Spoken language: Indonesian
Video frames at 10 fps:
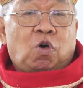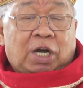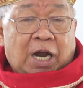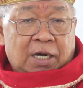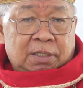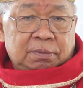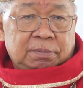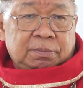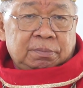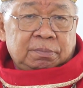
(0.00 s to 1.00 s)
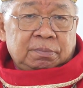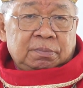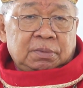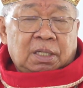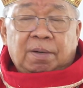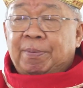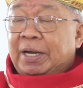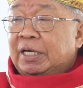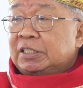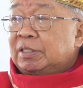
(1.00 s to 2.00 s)
orang,
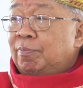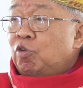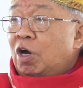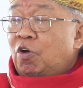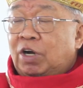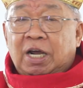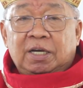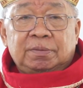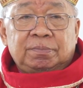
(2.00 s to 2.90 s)
kepada semua orang.